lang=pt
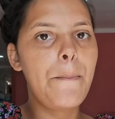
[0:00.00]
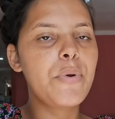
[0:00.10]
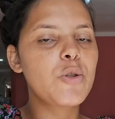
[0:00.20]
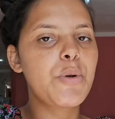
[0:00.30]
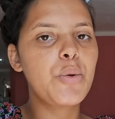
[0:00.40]

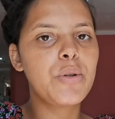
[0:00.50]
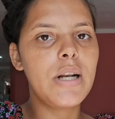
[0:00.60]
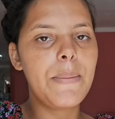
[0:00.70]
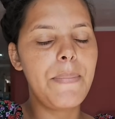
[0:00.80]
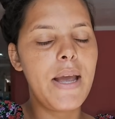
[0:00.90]
para os
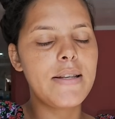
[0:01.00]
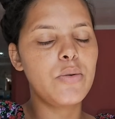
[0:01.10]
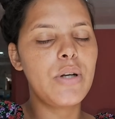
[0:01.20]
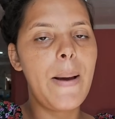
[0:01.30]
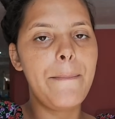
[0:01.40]
produtos de limpeza
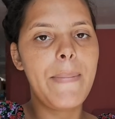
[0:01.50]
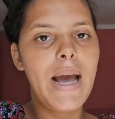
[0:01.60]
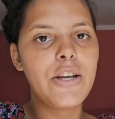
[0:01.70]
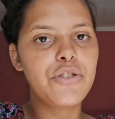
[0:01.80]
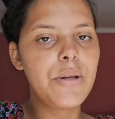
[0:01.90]
durar
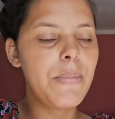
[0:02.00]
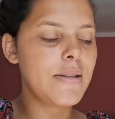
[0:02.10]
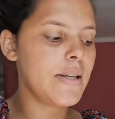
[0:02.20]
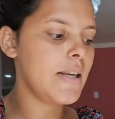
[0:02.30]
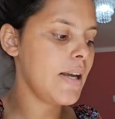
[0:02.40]
mais de
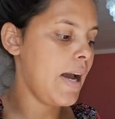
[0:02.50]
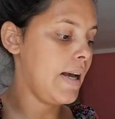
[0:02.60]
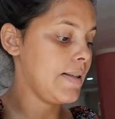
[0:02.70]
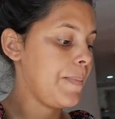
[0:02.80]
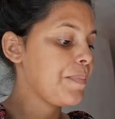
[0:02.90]
mês aqui em
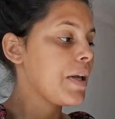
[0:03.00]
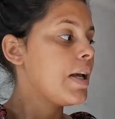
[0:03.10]
casa.